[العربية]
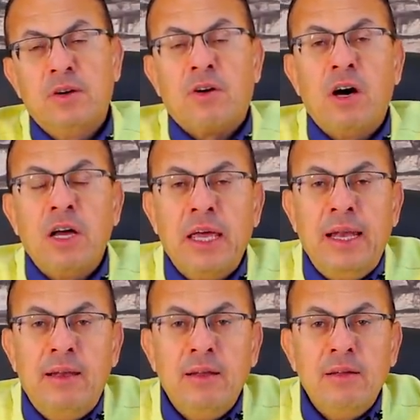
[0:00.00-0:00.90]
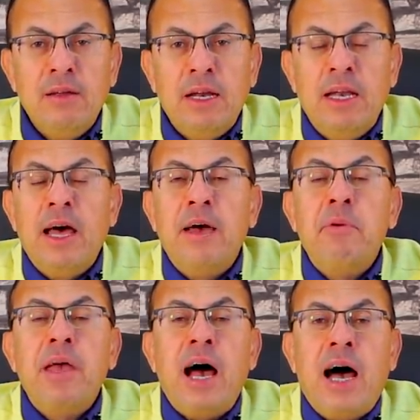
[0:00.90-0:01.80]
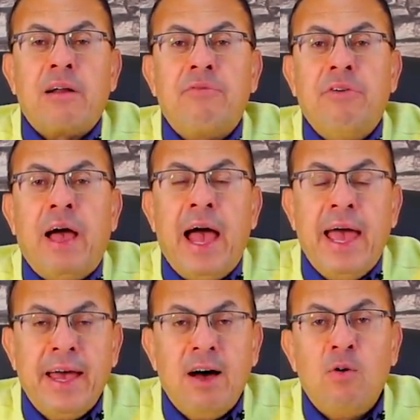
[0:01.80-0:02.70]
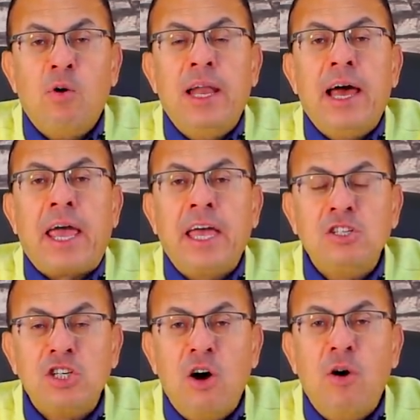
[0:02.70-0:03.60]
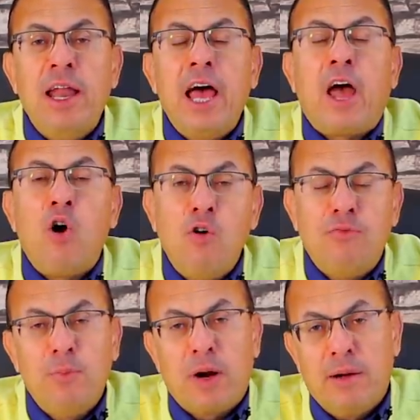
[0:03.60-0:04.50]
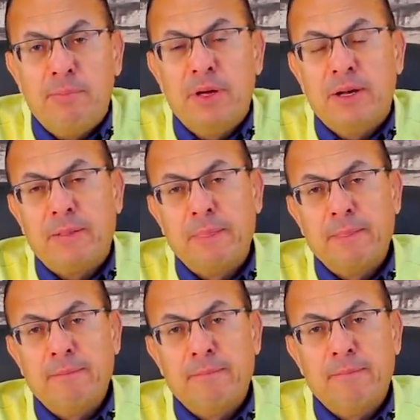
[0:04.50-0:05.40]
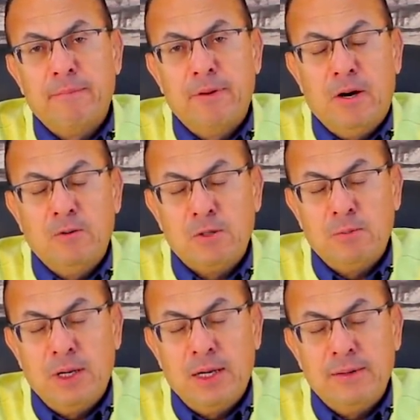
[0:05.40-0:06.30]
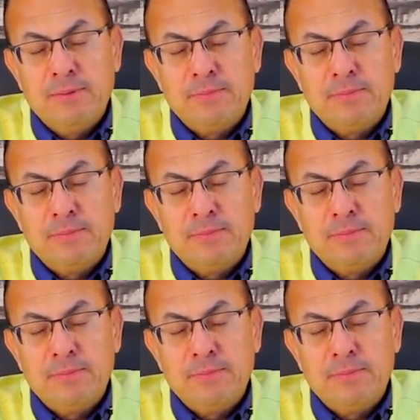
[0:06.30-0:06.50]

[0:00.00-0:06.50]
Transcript: راجل لا بيعرف حيا ولا خشة ولا خوف من ربنا ولا أعوذ بالله